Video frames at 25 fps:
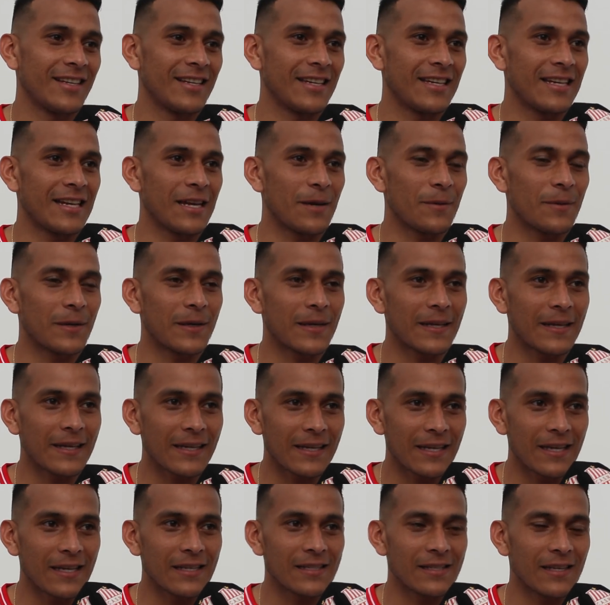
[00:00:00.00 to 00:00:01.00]
la verdad
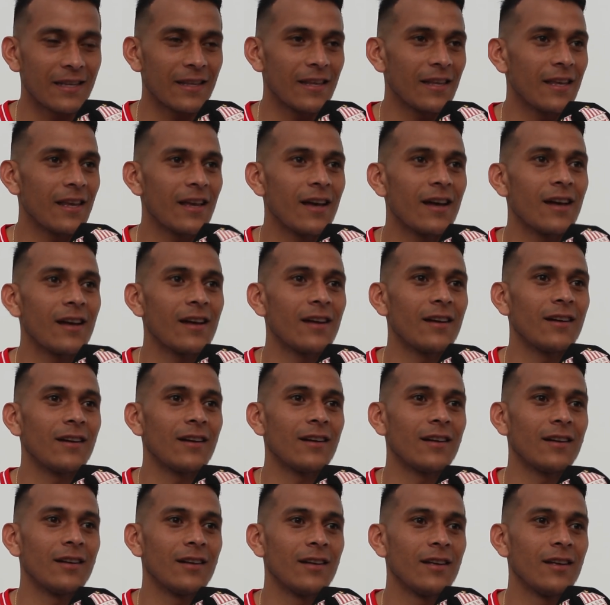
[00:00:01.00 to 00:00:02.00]
que ese
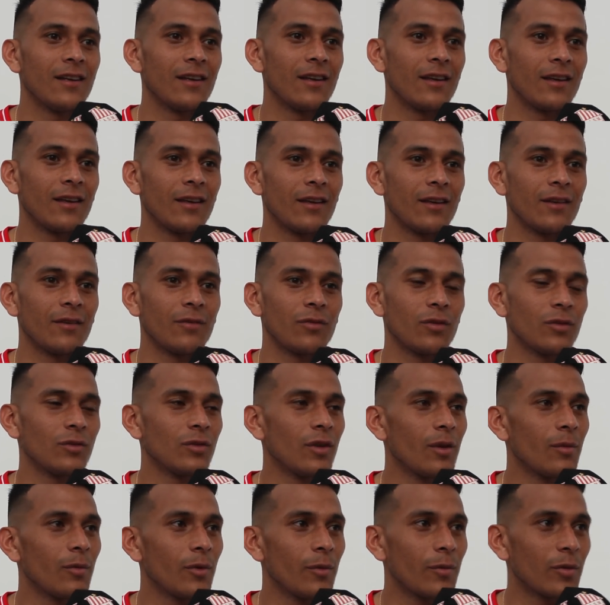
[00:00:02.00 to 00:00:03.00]
día eh, fue un
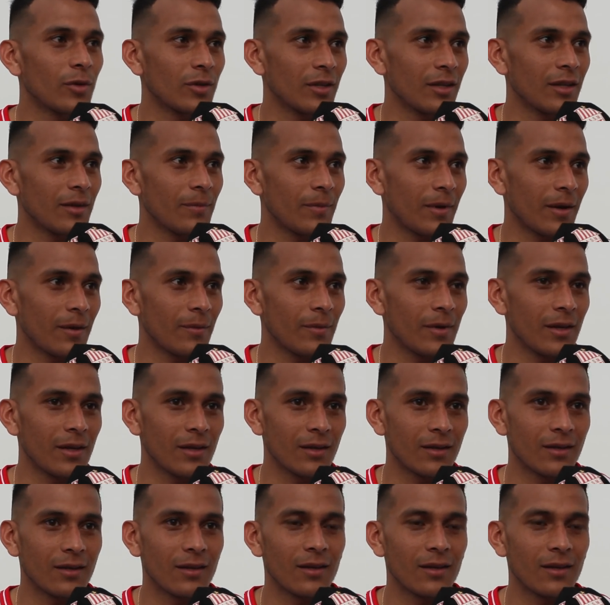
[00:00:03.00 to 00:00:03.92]
día muy importante para mí,